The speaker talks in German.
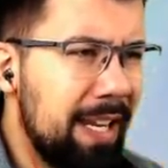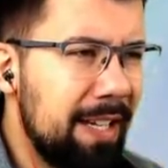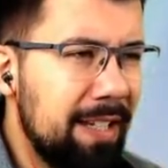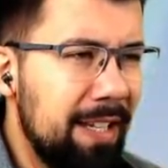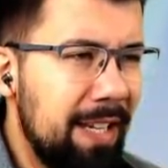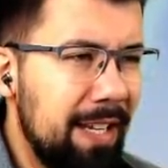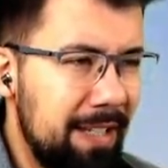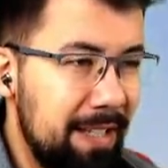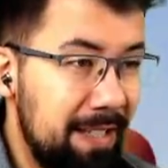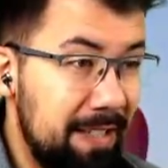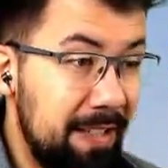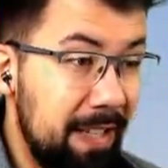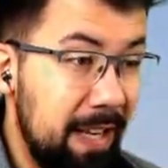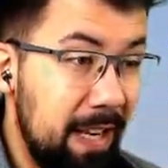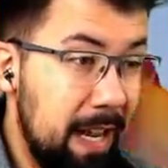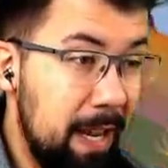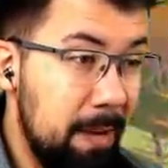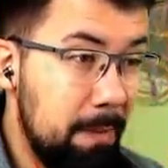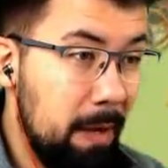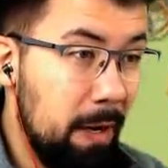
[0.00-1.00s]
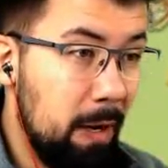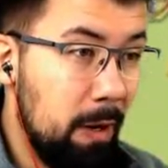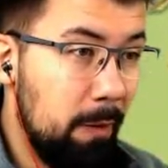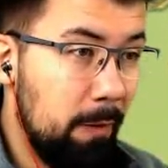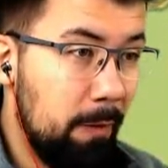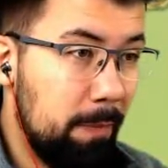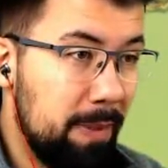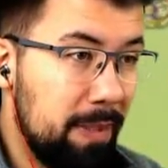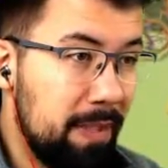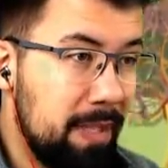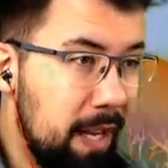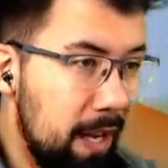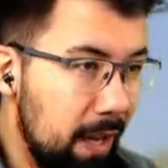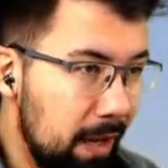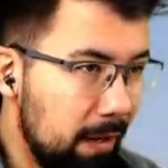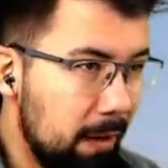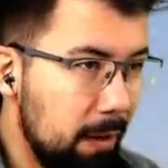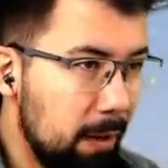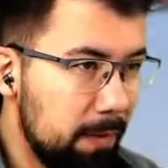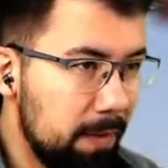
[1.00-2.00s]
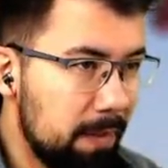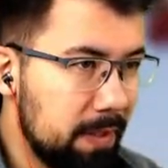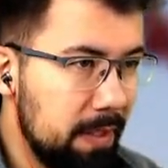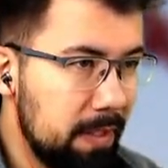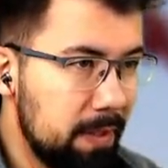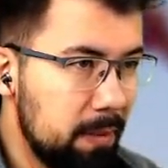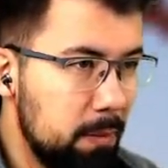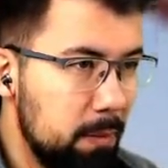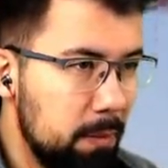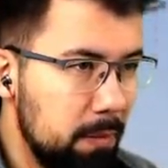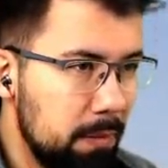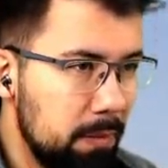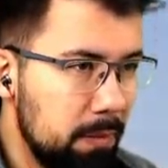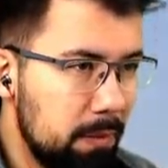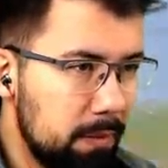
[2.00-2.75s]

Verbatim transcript: extrem auf. Bisher läuft das ganz gut.